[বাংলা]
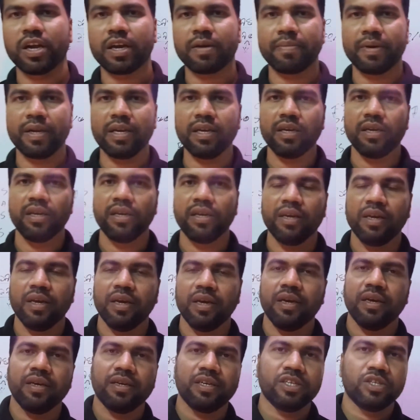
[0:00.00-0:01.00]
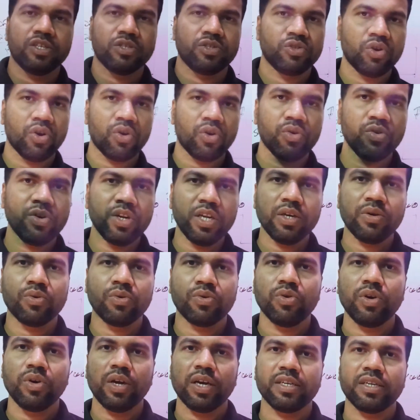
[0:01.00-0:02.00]
রাখবেন যখনই
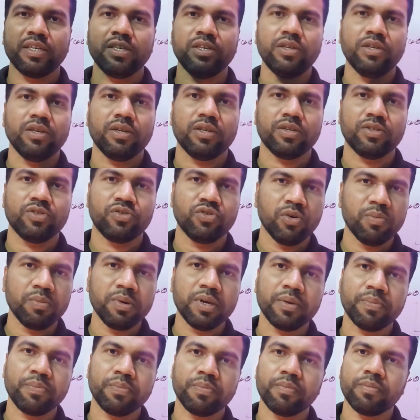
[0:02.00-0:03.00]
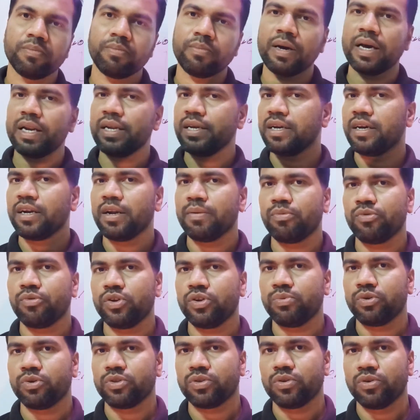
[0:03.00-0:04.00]
কোনো একটি জমির মালিকানা
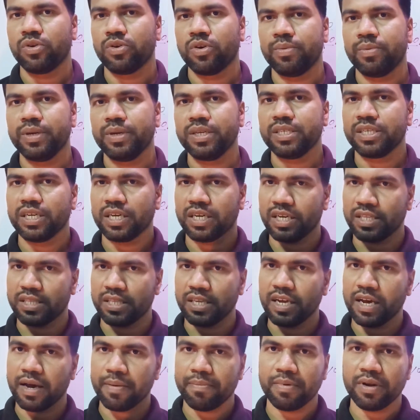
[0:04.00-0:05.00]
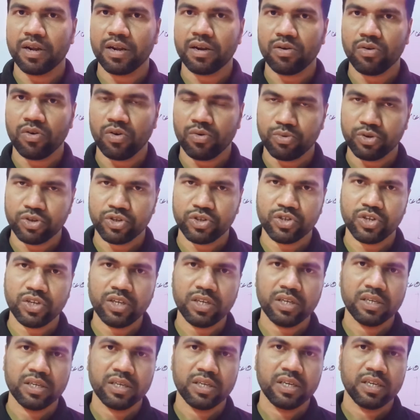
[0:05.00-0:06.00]
পরিবর্তন হবে সেক্ষেত্রে আপনার অবশ্যই
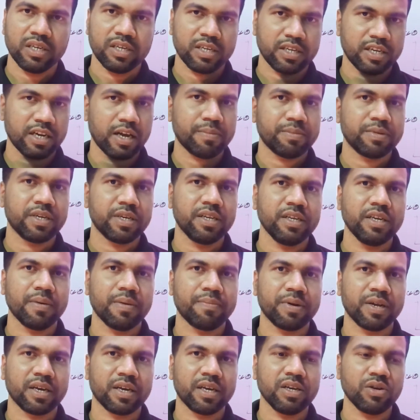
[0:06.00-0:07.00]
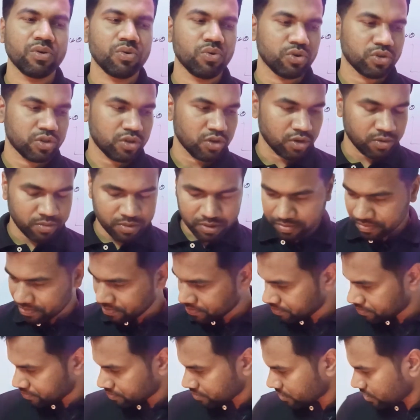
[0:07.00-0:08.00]
নামজারি আপনাকে করতে হবে
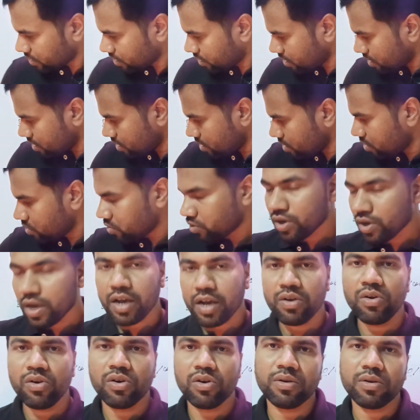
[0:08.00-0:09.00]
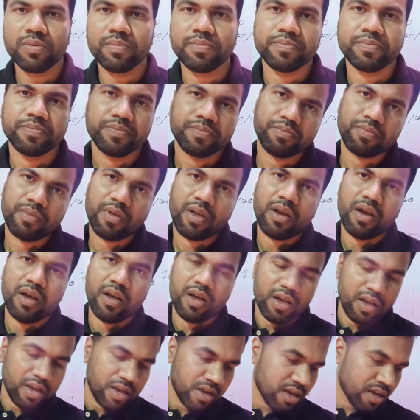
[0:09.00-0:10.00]
তো এখন
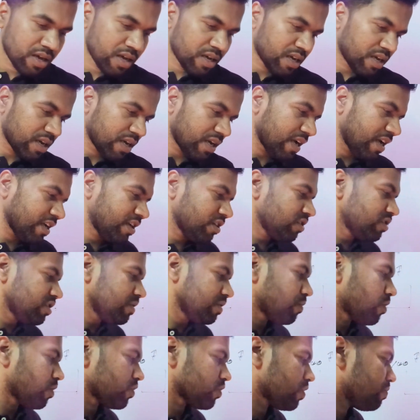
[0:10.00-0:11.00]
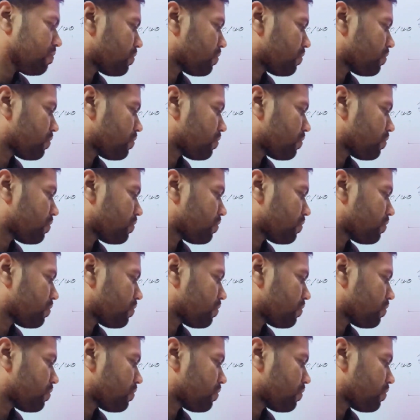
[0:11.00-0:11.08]
এটা হচ্ছে প্রথম